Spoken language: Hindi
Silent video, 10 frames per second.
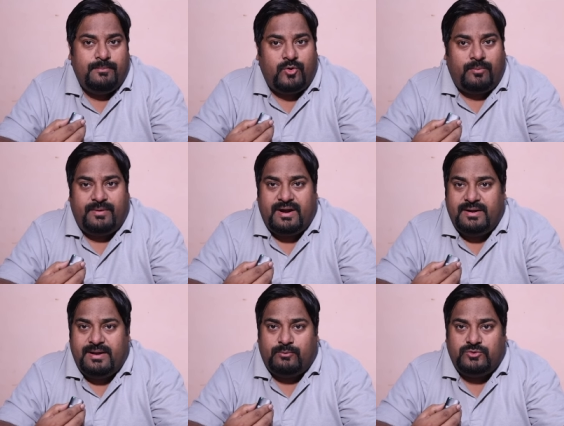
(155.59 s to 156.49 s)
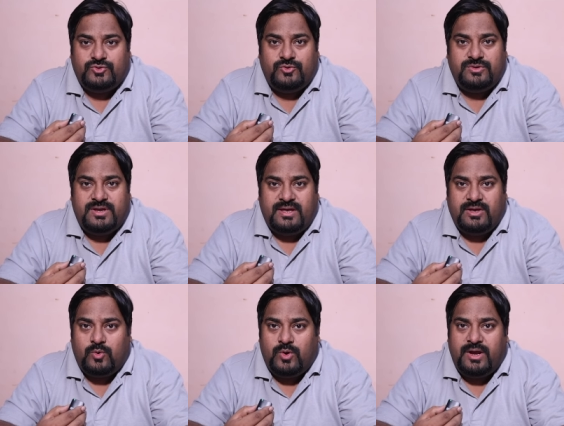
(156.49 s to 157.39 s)
प्रॉपर आनी आपको शुरू हो जाएगी
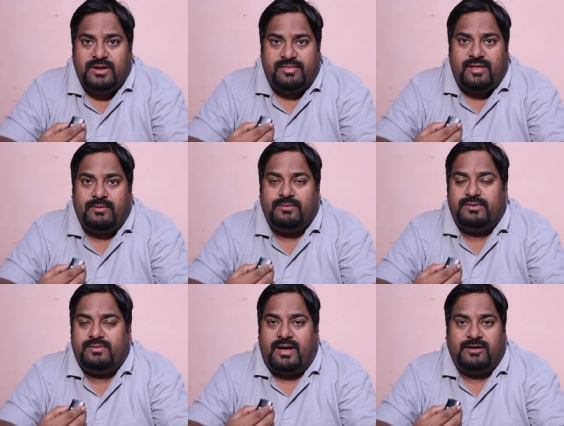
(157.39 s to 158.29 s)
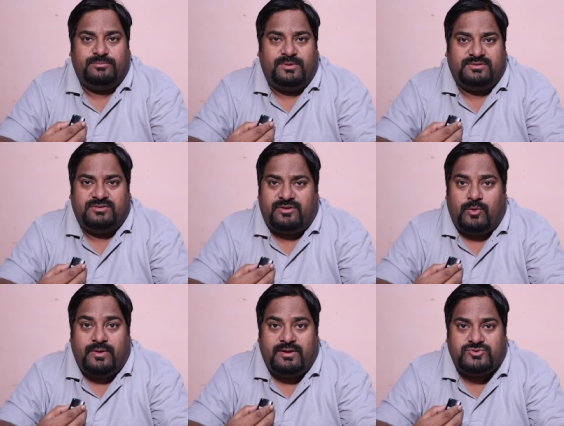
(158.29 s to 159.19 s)
कोई आसपास का
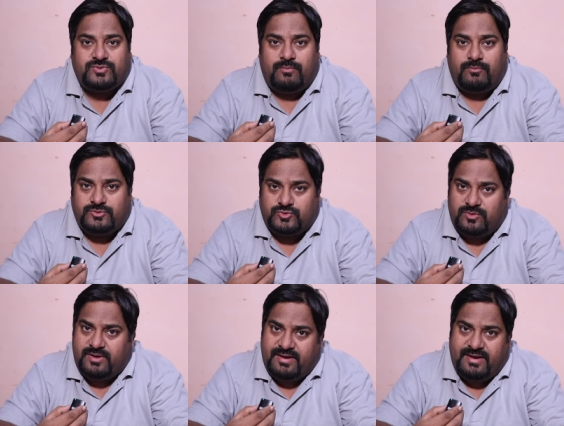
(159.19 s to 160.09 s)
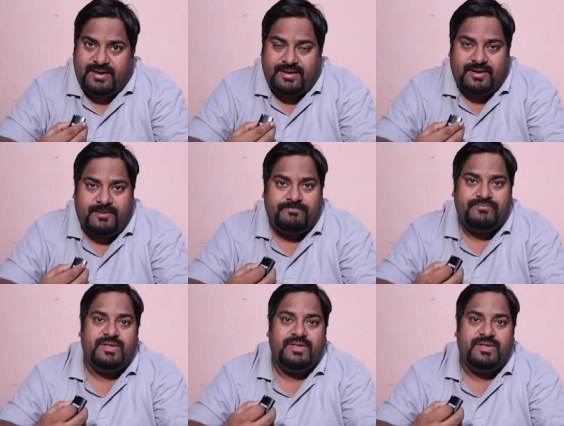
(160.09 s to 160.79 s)
सराउंडिंग शोर नहीं आएगा